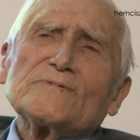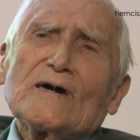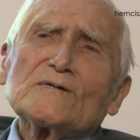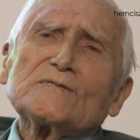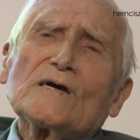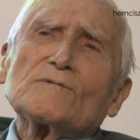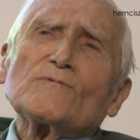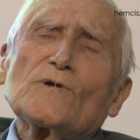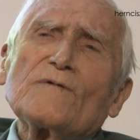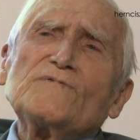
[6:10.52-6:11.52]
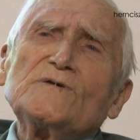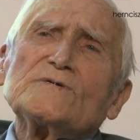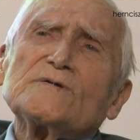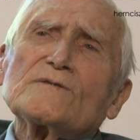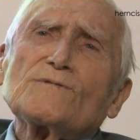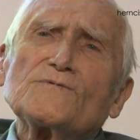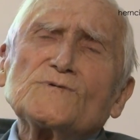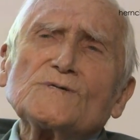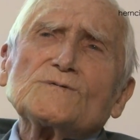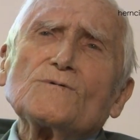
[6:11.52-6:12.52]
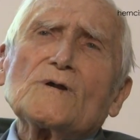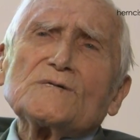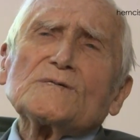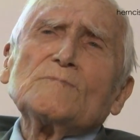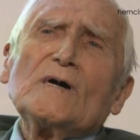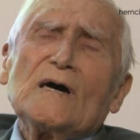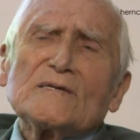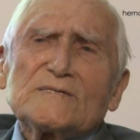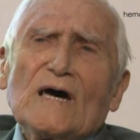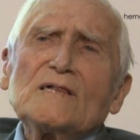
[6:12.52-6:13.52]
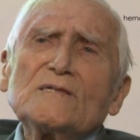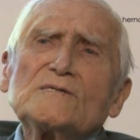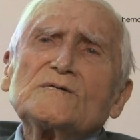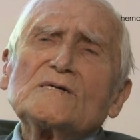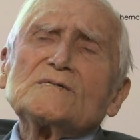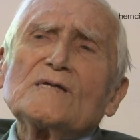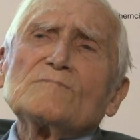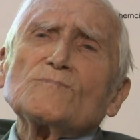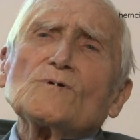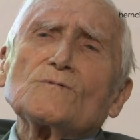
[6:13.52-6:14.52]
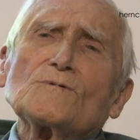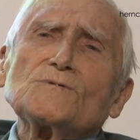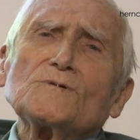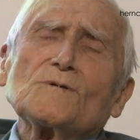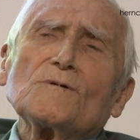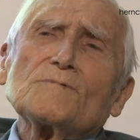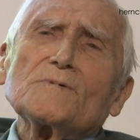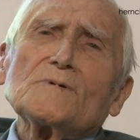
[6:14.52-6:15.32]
każda rewizja, to wszystko razem cały czas nam to groziło.